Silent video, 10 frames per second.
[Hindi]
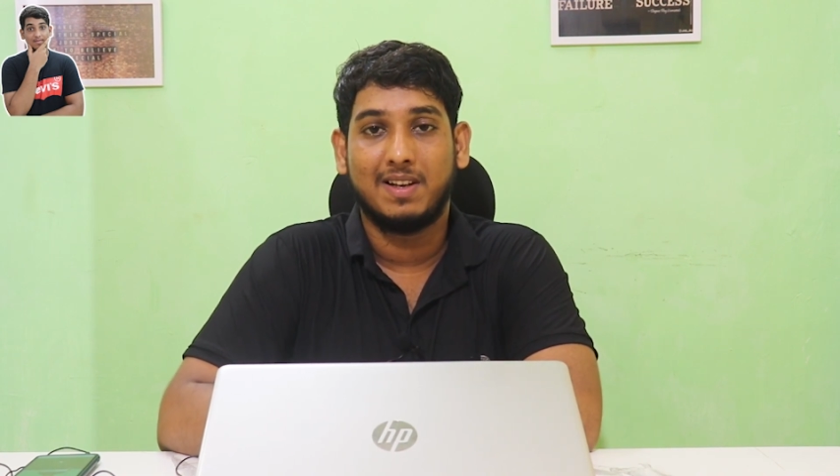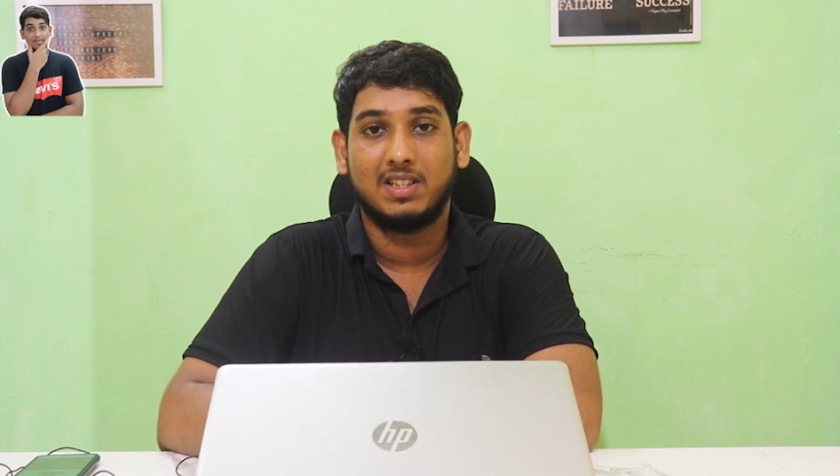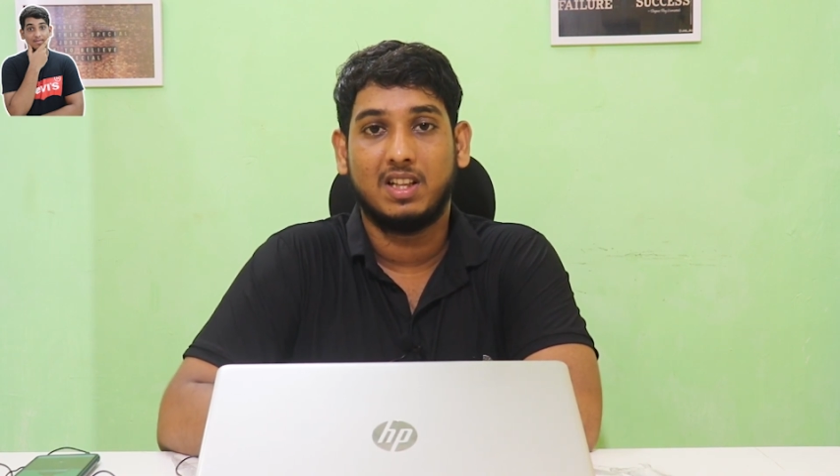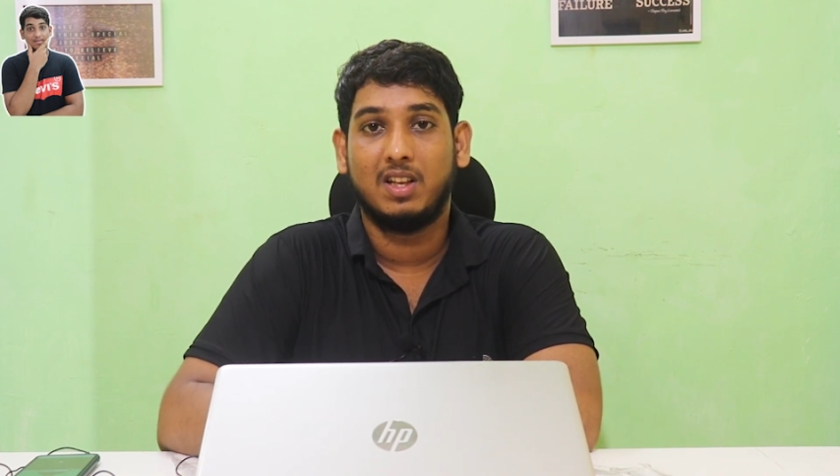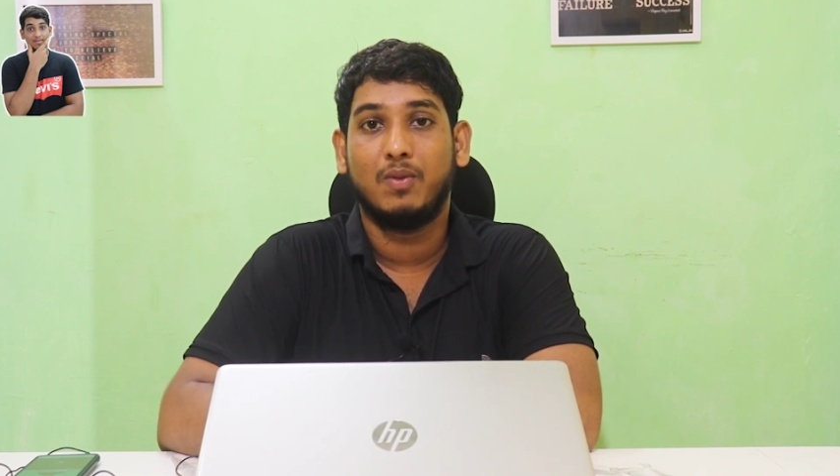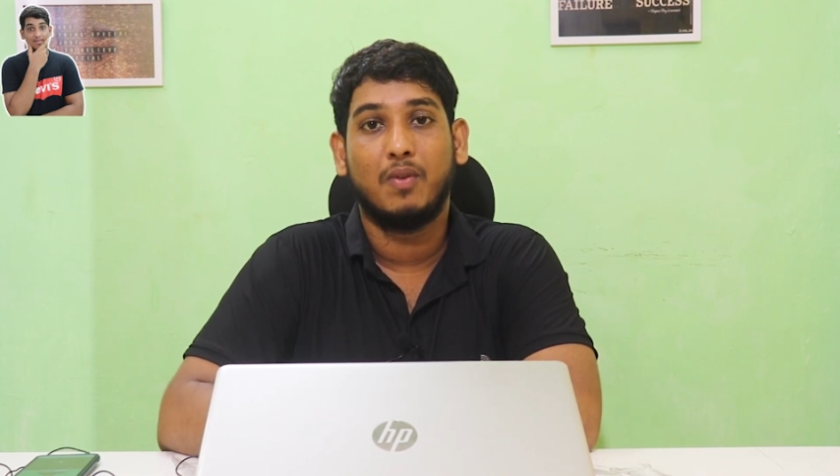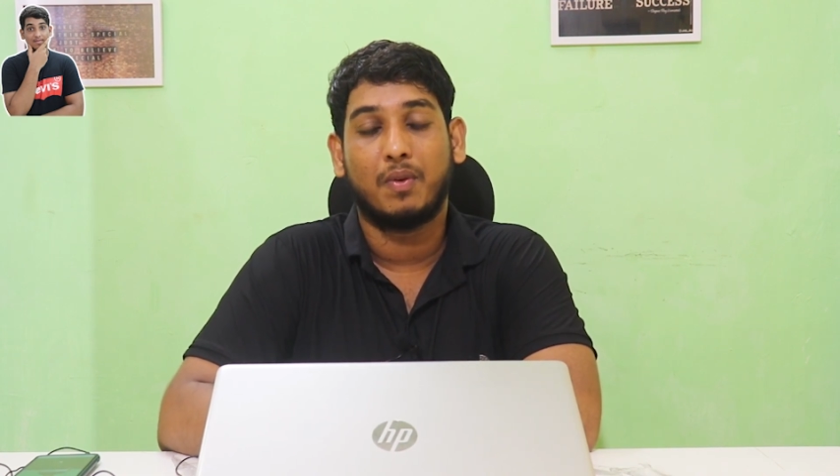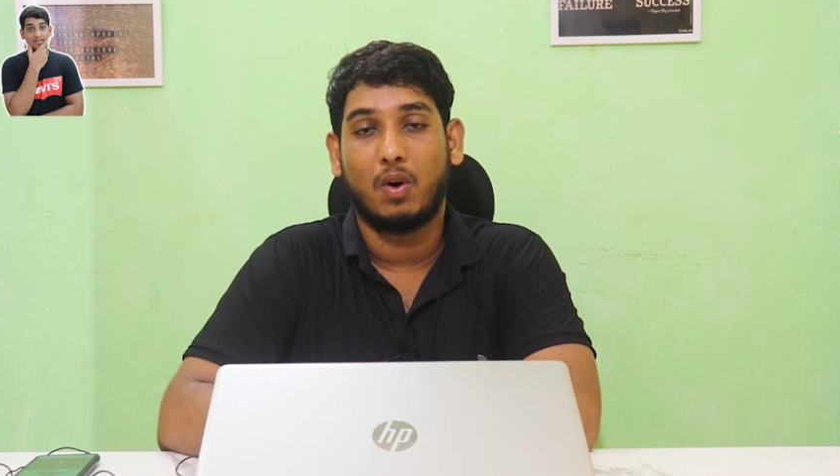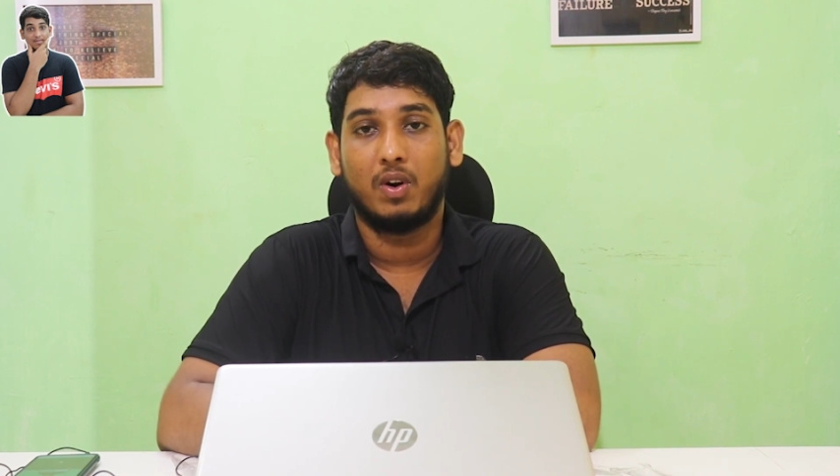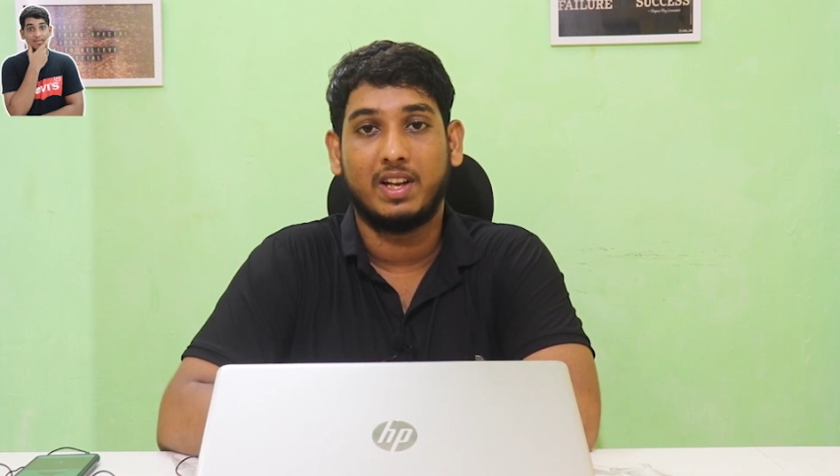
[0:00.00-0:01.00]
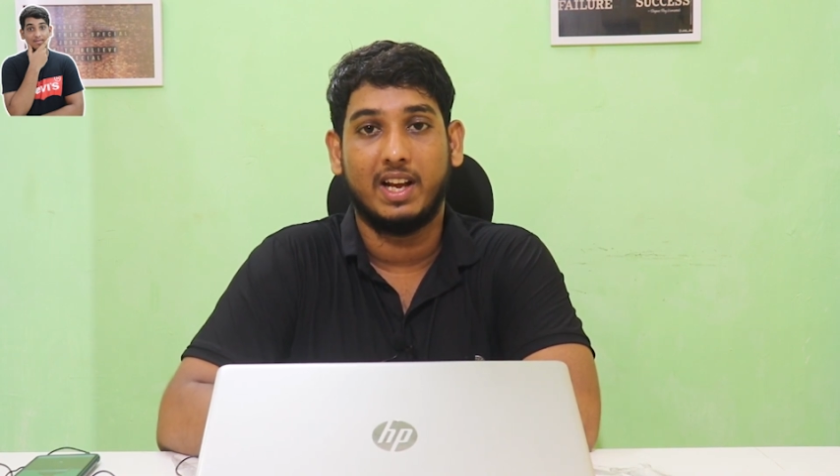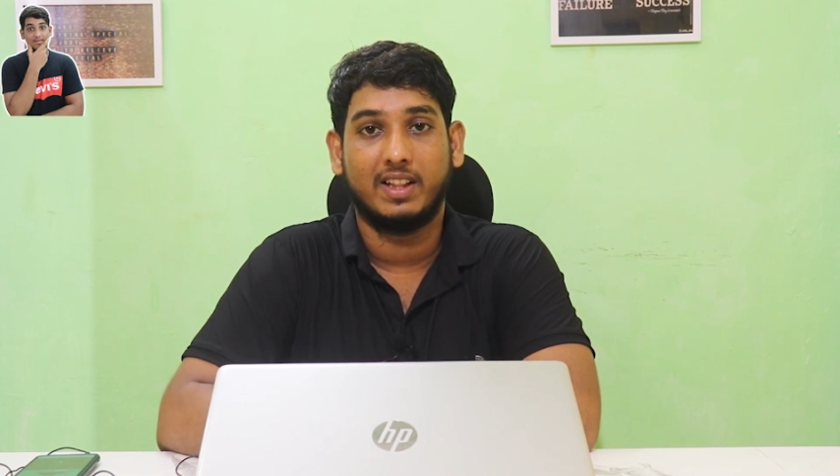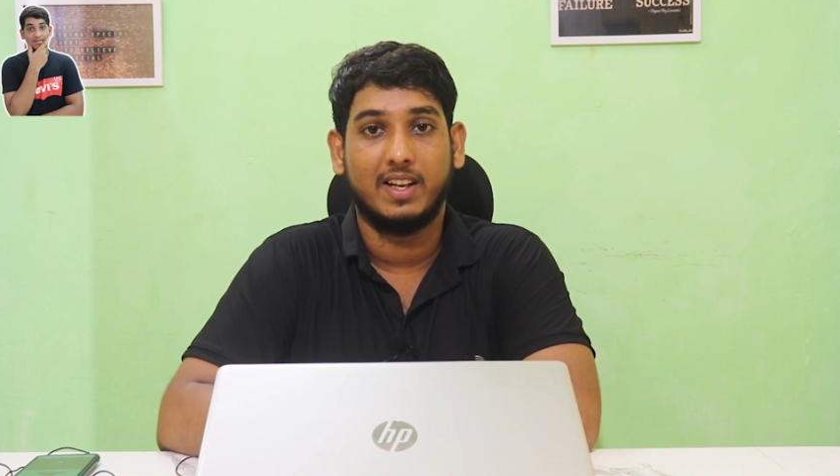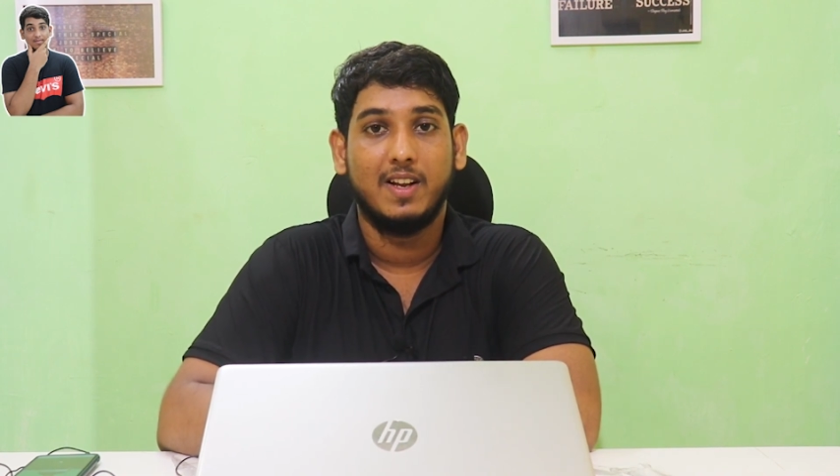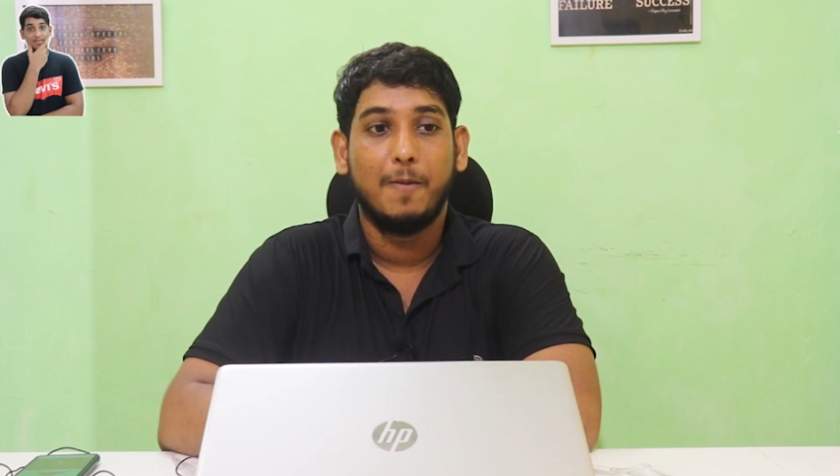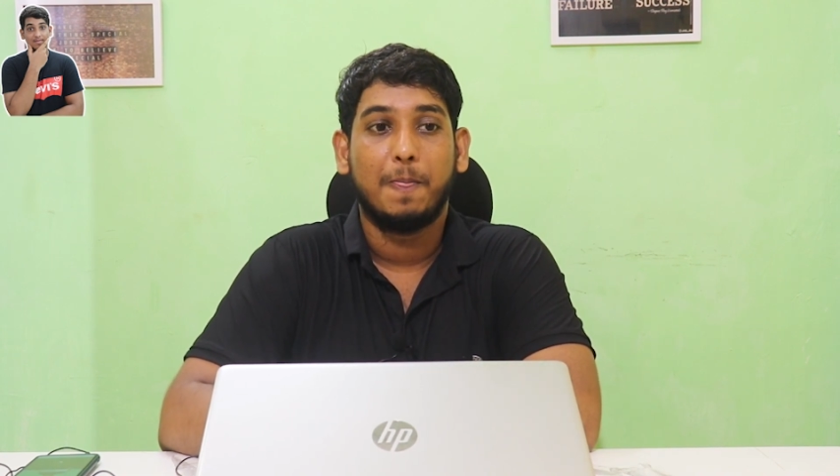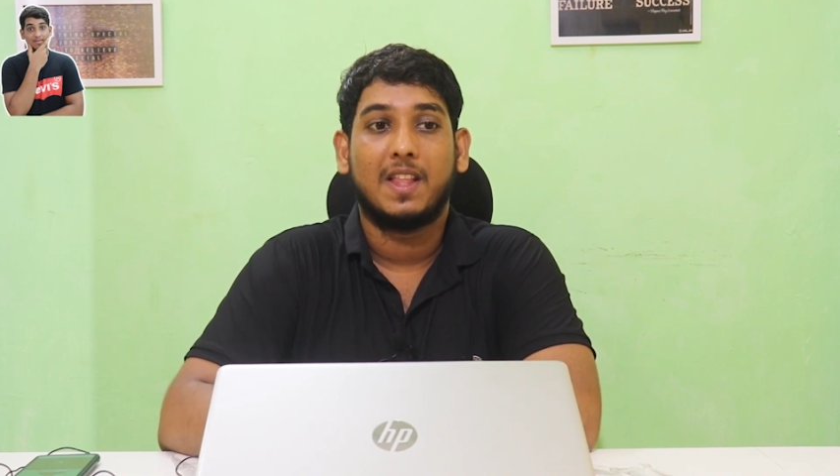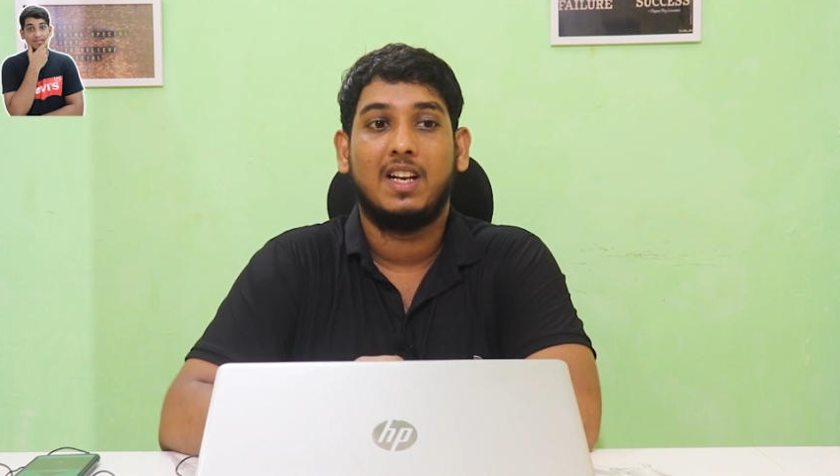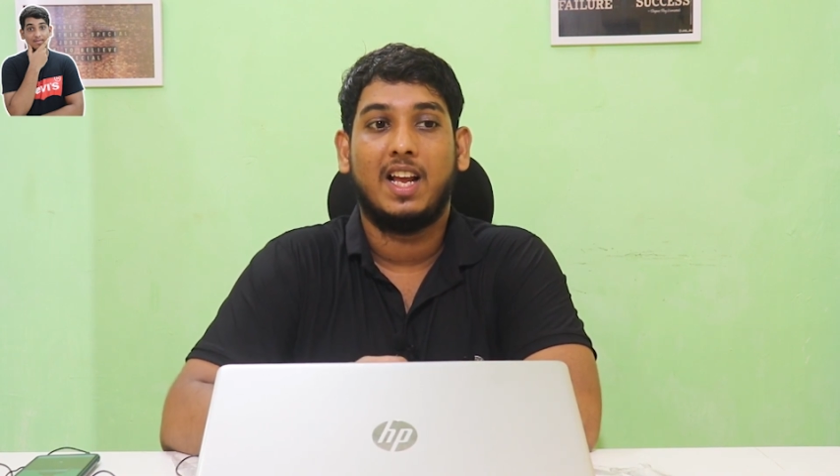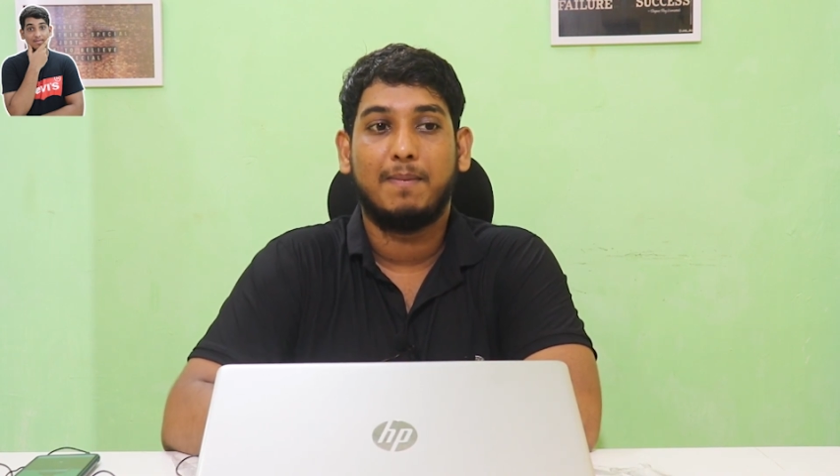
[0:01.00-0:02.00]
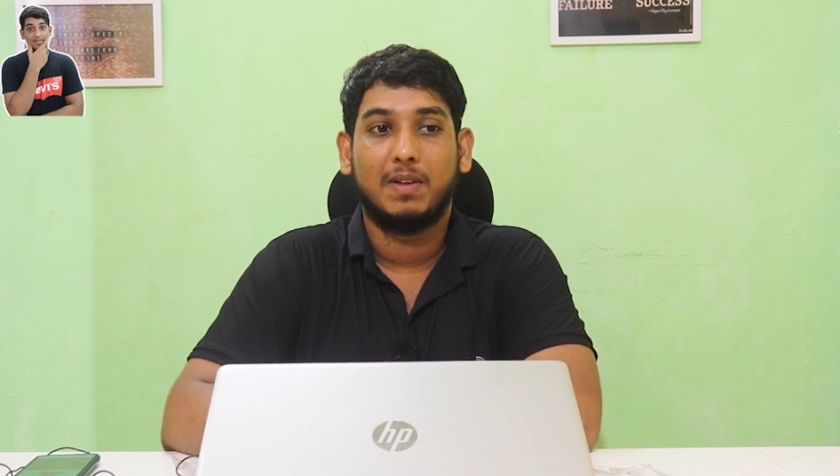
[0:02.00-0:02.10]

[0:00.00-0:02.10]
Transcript: पास आते हैं वो फ्रॉड के आते हैं लाइक